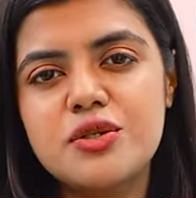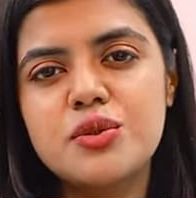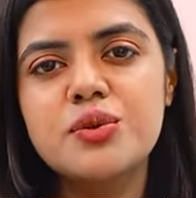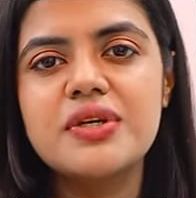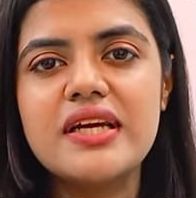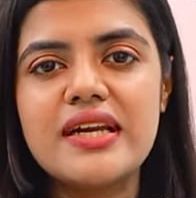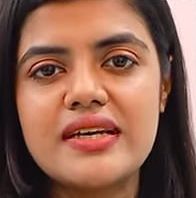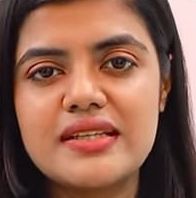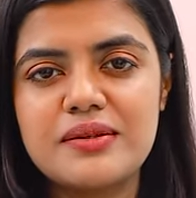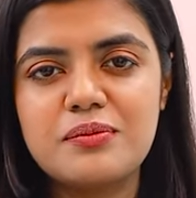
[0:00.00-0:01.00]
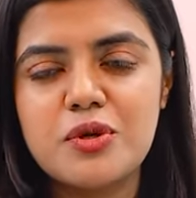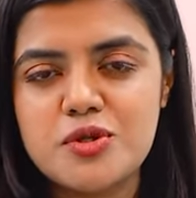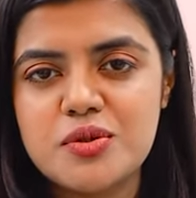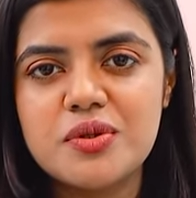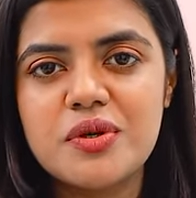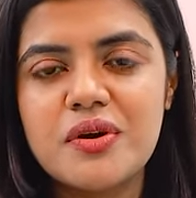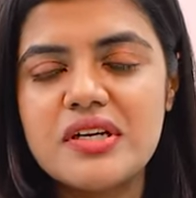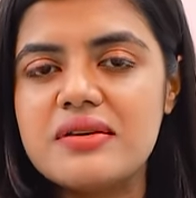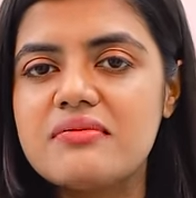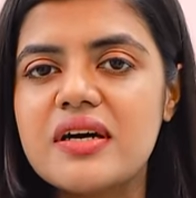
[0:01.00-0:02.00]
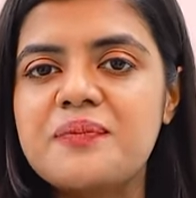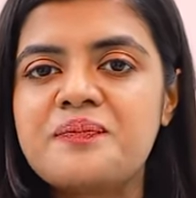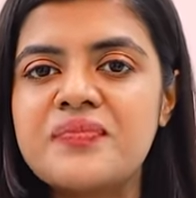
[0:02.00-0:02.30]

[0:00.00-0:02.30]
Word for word: একটু লুকিয়ে রাখতে পছন্দ করেন বা